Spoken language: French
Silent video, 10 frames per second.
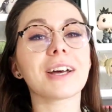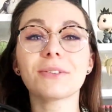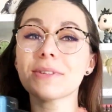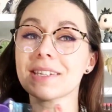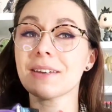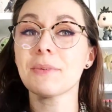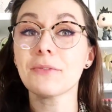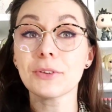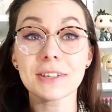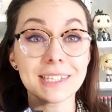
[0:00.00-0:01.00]
à tous et
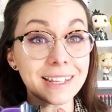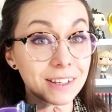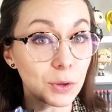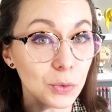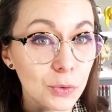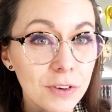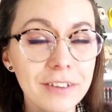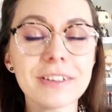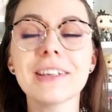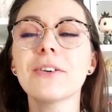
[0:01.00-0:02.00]
bienvenue dans cette
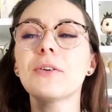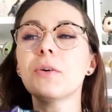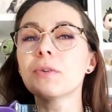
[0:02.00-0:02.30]
nouvelle vidéo.